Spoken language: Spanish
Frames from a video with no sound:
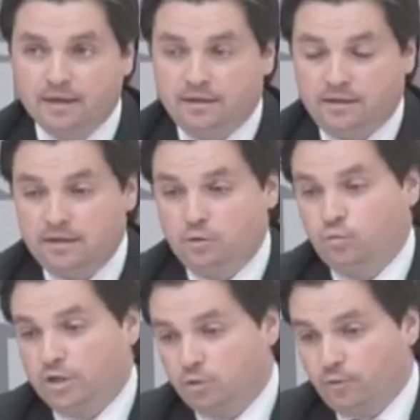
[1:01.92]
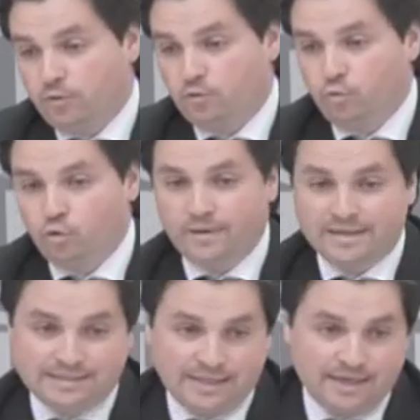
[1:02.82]
y una solución
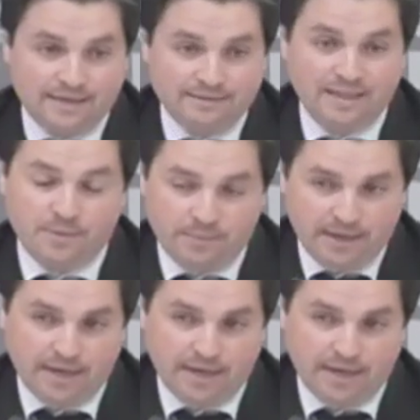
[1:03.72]
urbanística de primera